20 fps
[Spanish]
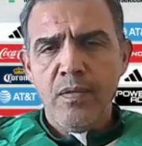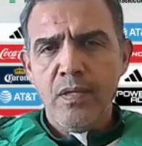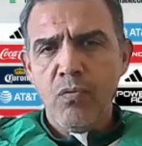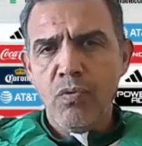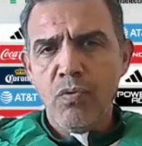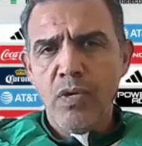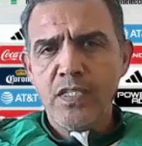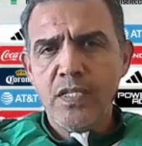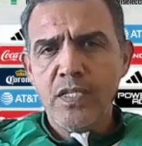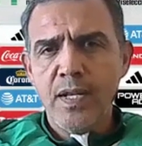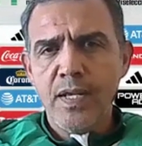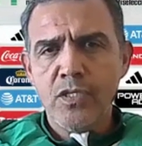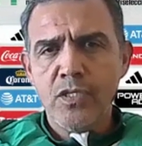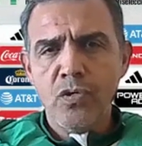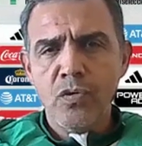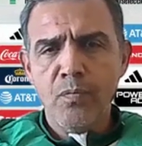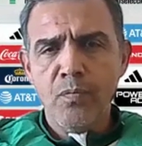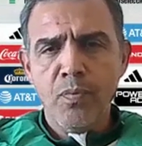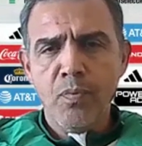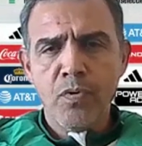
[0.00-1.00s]
una
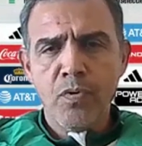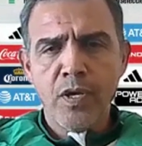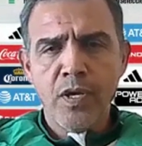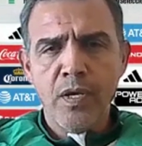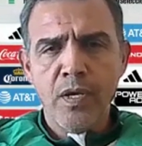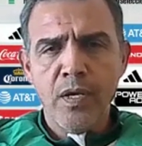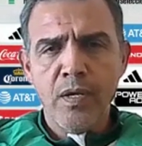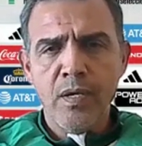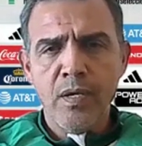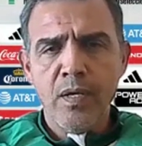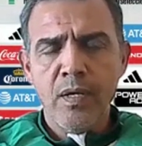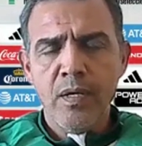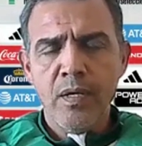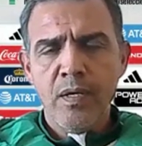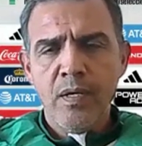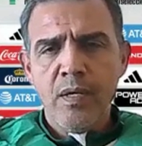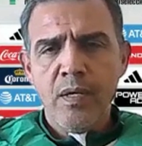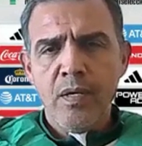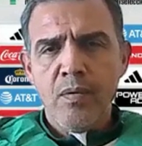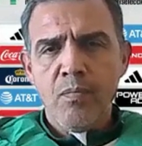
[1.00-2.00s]
selección porque
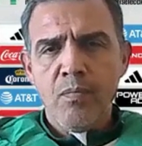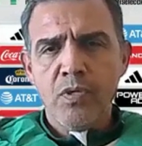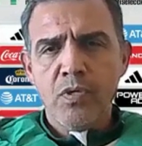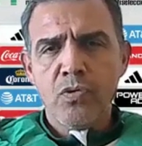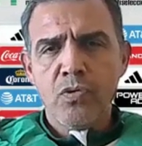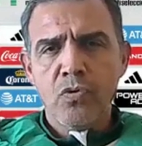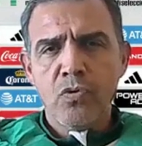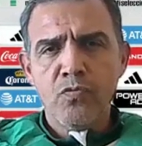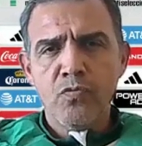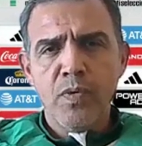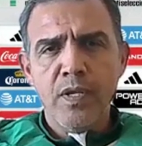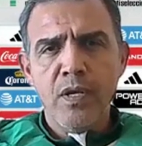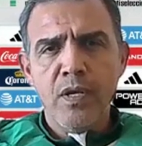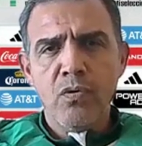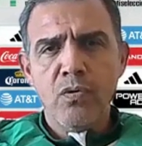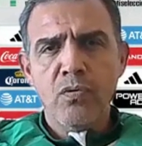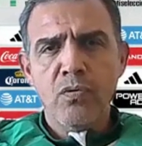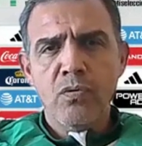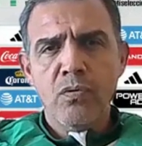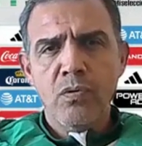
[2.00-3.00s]
pues todos vienen
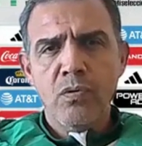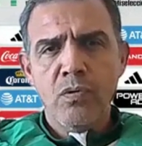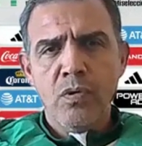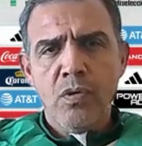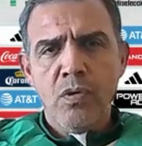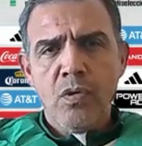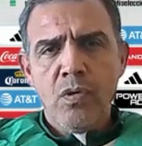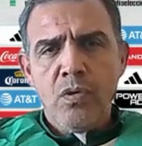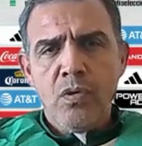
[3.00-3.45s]
con,